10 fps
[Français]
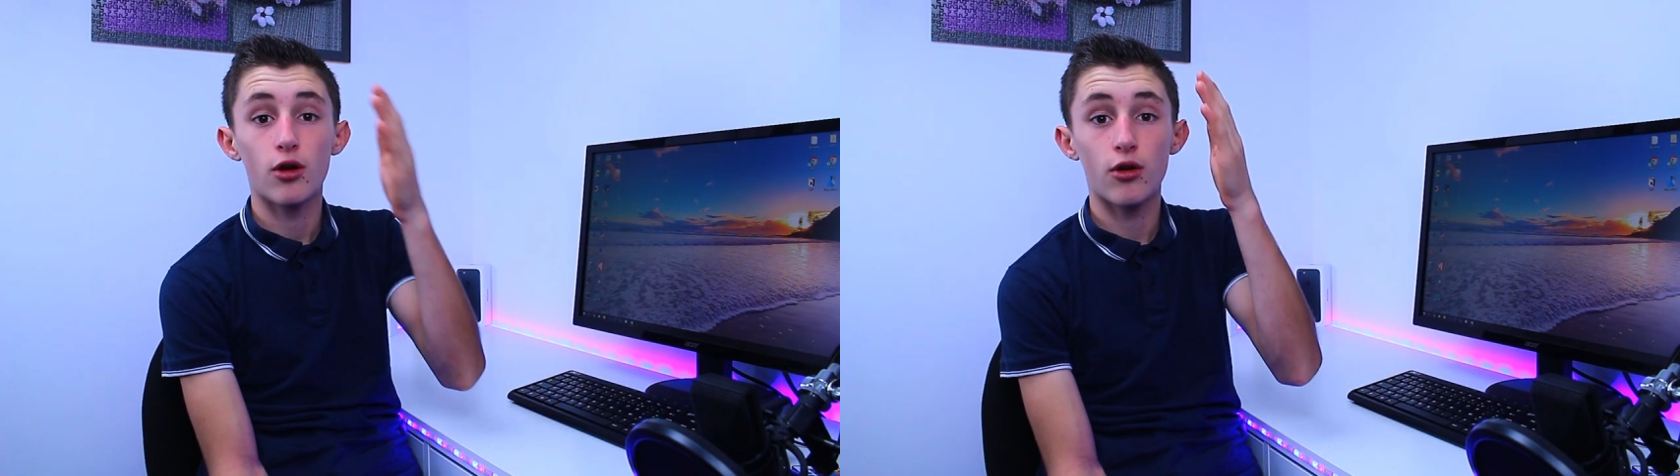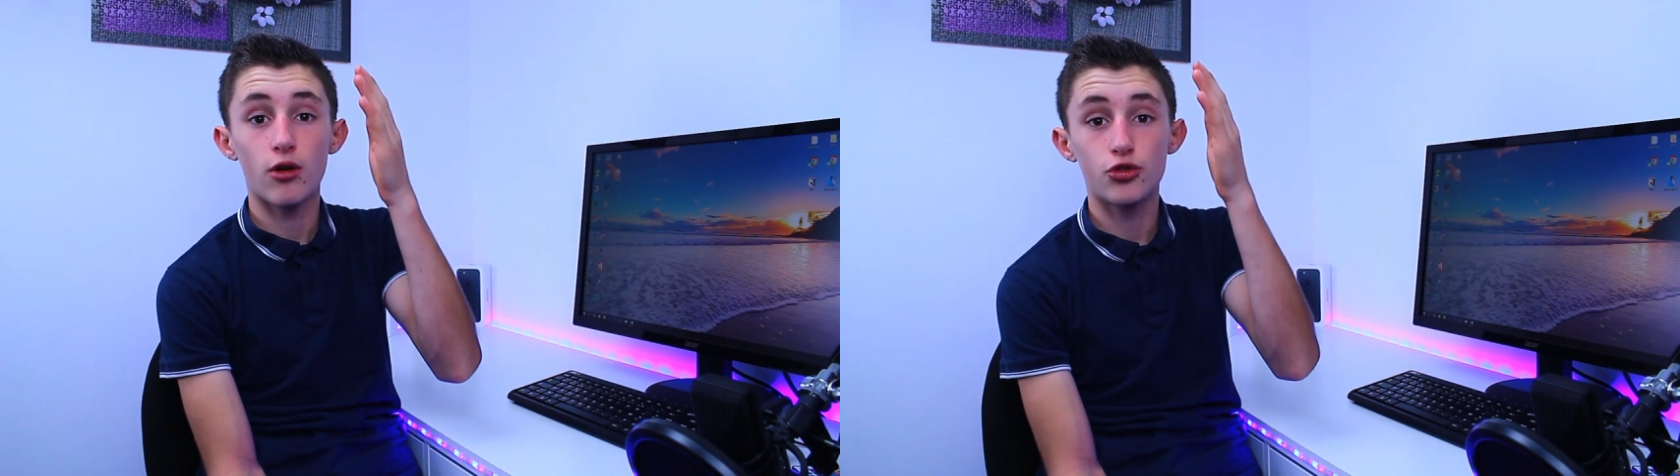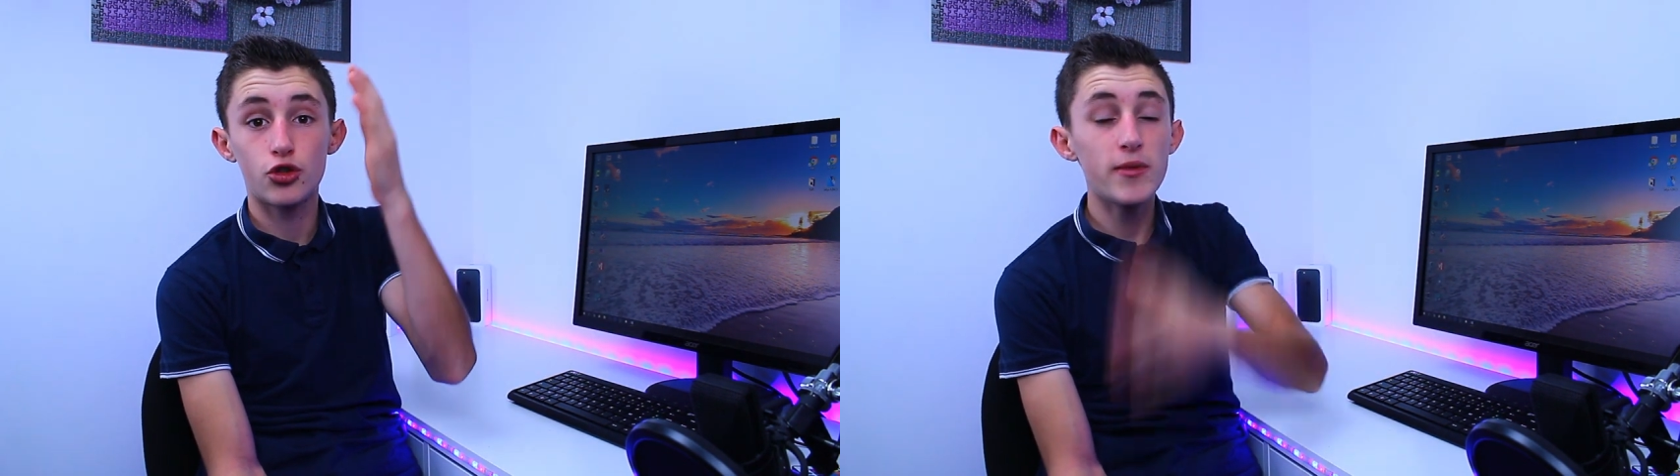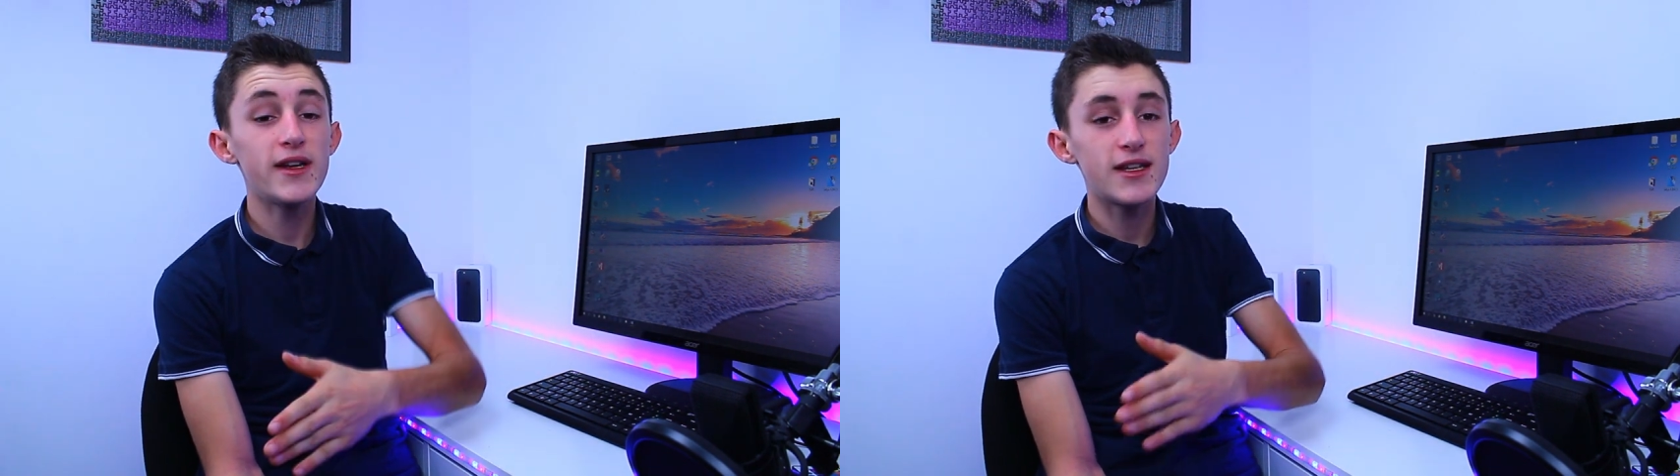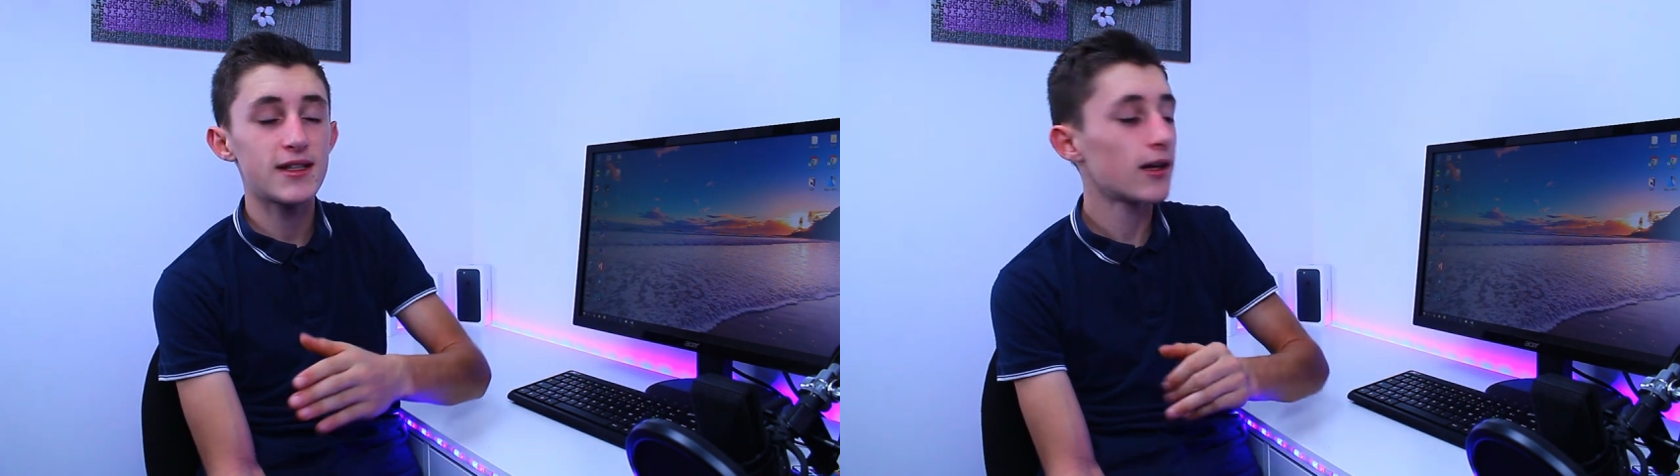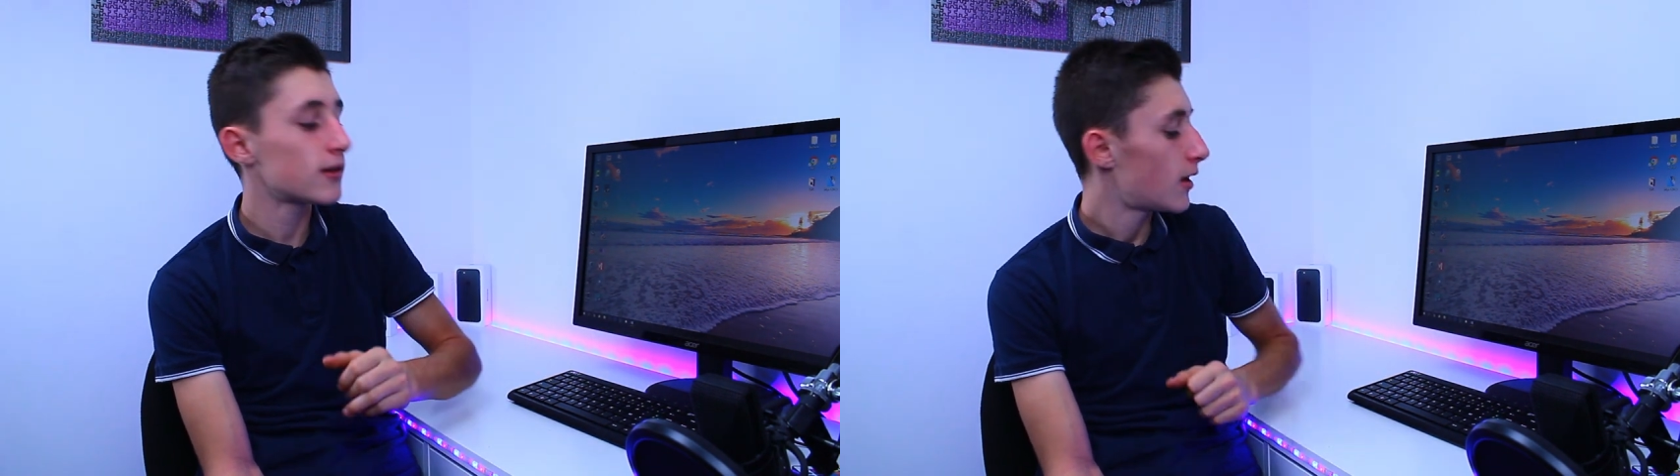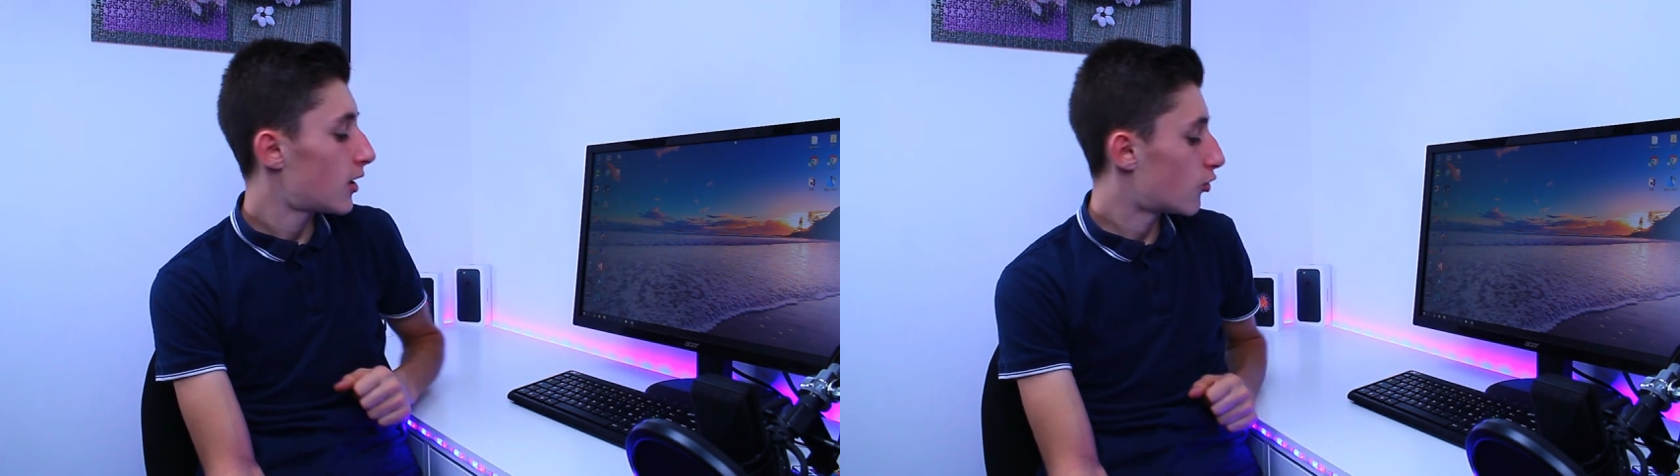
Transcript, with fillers: 2017, euh,